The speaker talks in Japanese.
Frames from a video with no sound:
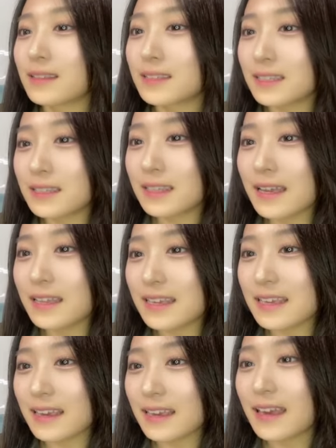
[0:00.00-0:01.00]
絶対
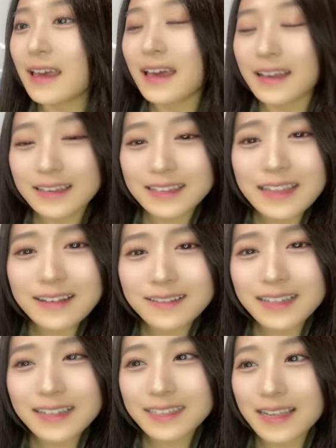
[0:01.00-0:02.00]
に来て
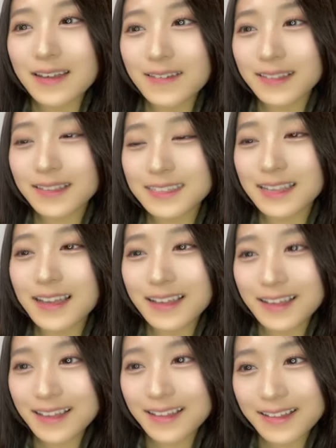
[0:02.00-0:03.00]
ください皆
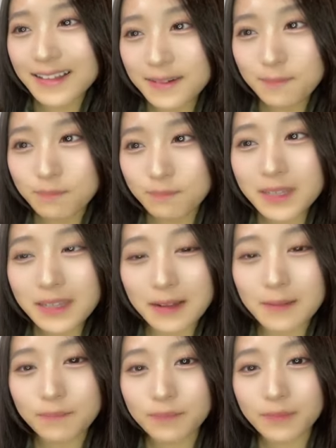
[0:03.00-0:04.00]
さんまだ